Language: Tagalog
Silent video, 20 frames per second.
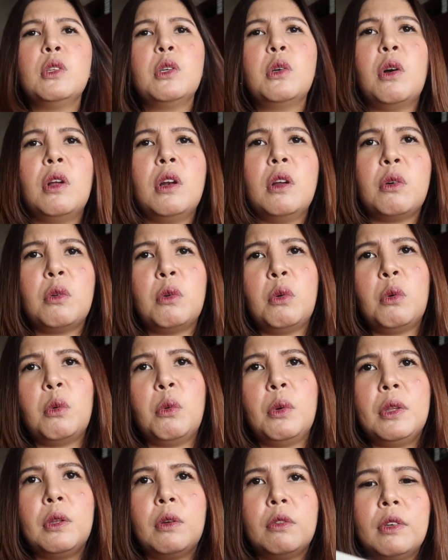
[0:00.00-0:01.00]
Hindi ko alam kung
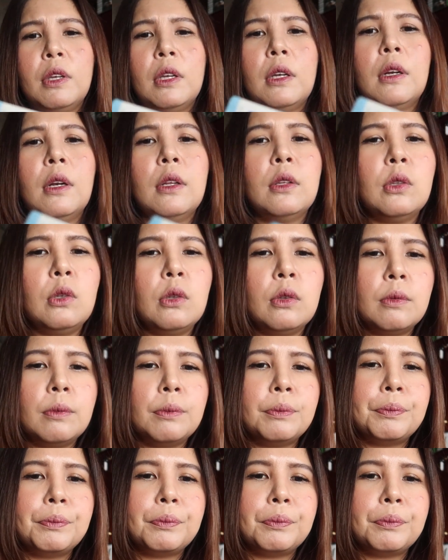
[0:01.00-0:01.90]
Queen of England yun.